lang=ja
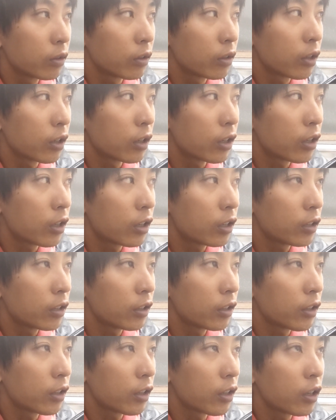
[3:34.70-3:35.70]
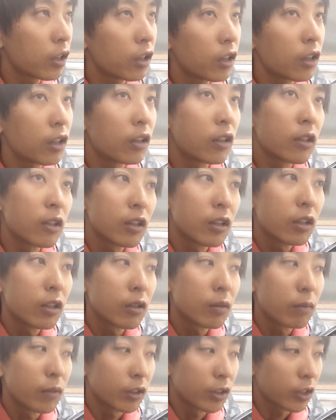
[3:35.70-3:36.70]
から出たら
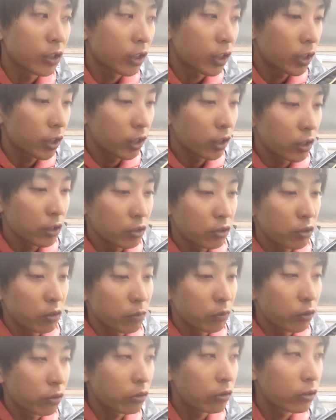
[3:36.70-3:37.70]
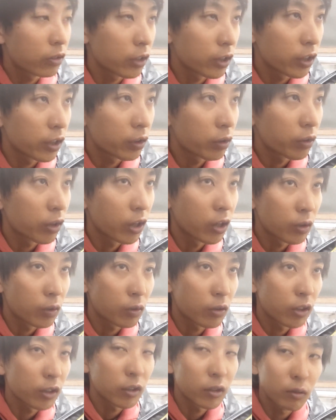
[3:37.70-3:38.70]
また海岸沿い戻ってこう
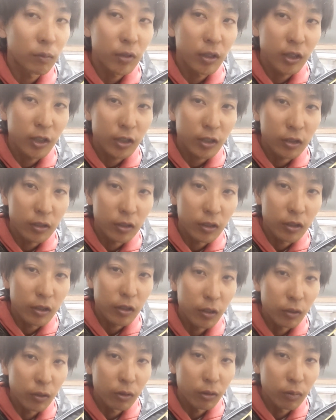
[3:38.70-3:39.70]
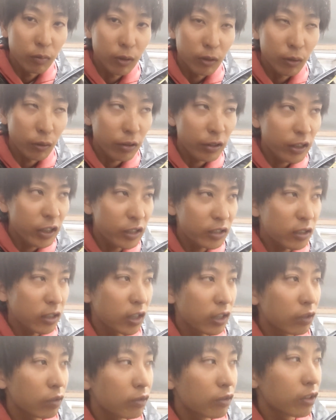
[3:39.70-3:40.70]
函館を目指すんですけど、まあ、とりあえず
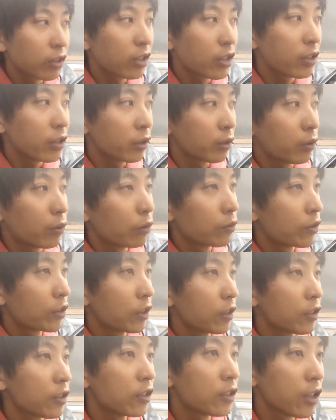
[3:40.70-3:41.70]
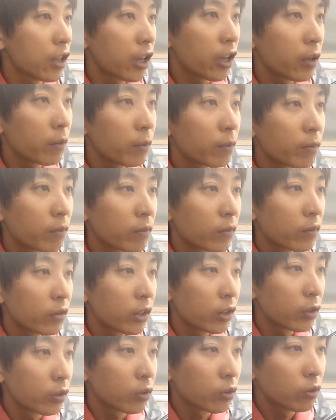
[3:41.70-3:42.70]
函館には到着して
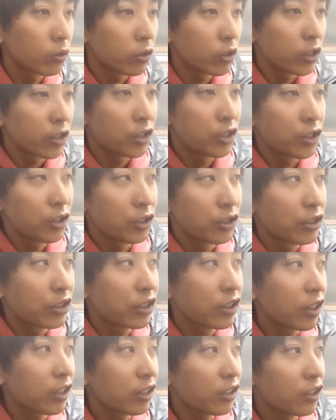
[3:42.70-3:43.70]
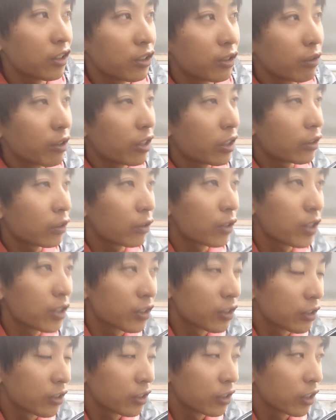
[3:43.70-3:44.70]
でこう一周したっていうのはとりあえ
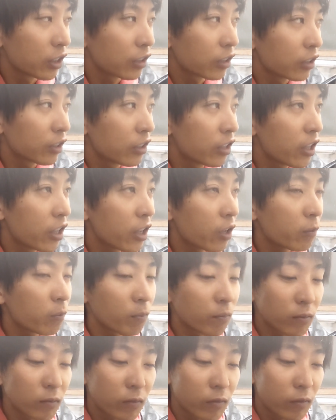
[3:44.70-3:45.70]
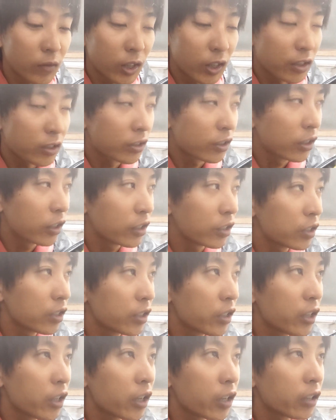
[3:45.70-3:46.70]
ずやって達成し
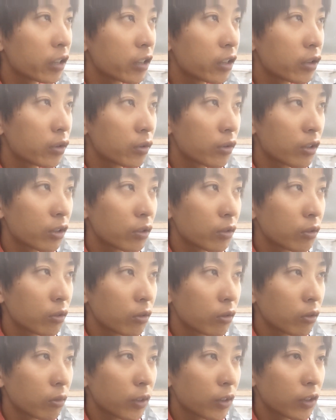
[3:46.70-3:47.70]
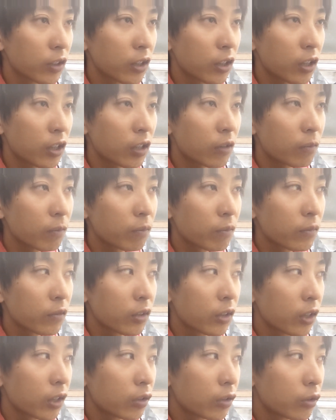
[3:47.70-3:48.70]
てでその後また
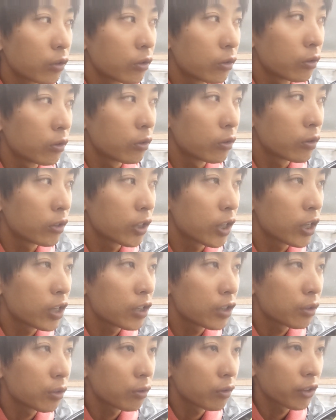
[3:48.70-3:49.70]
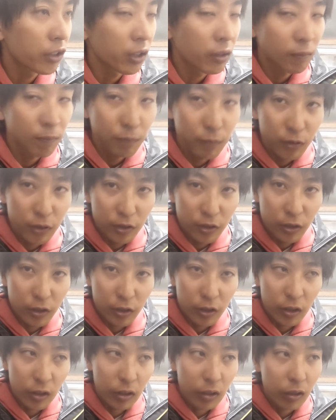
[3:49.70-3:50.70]
あのー、最初のキャンプ
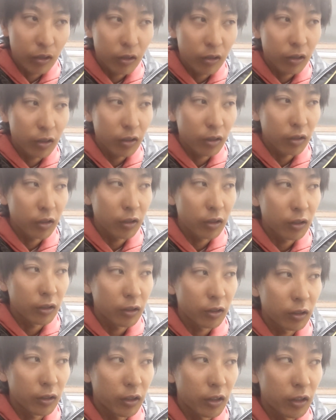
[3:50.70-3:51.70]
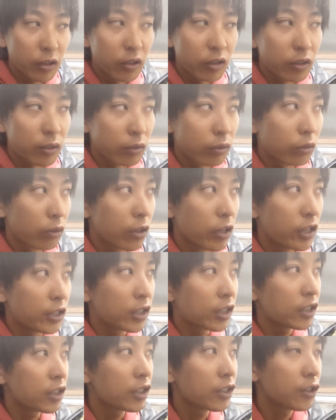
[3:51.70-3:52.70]
地であるその江
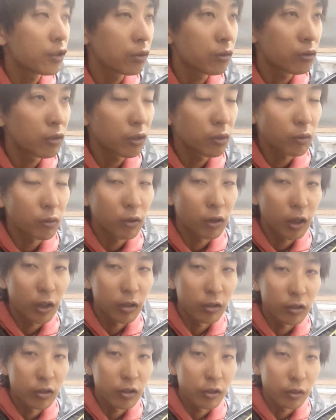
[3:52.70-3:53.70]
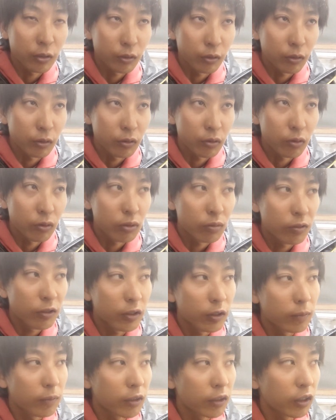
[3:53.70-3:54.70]
差町ってとこがあるんですけどそこま
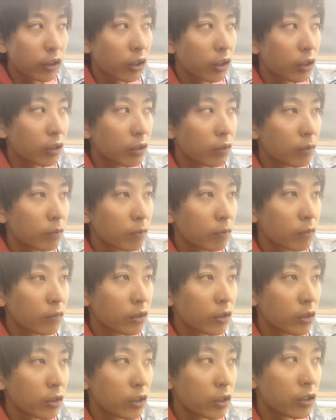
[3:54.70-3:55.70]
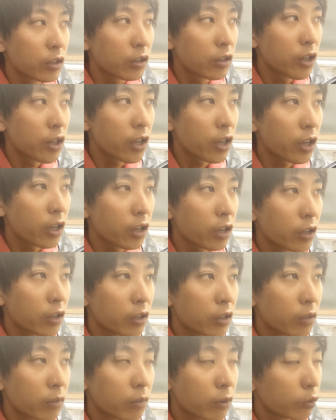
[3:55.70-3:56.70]
でまた行って、
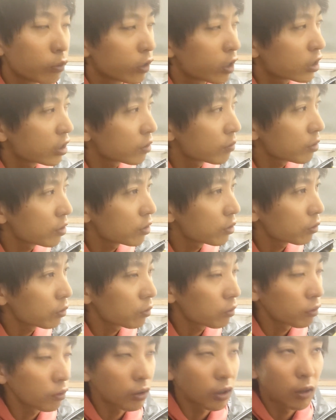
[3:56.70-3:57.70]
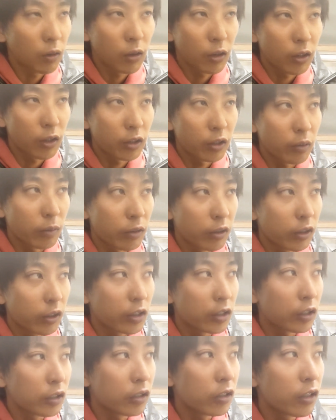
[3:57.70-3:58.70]
まあ、同じ道を通るのか分からないけどまた
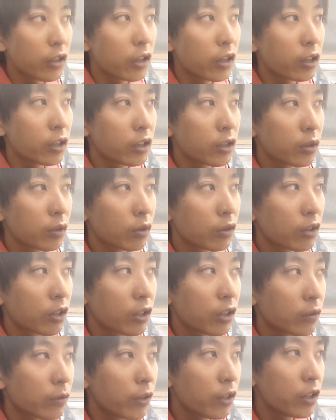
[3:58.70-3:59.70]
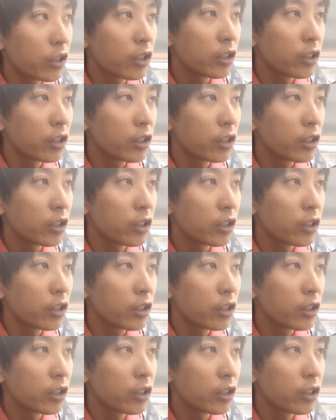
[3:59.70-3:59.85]
行ってでそこからフェ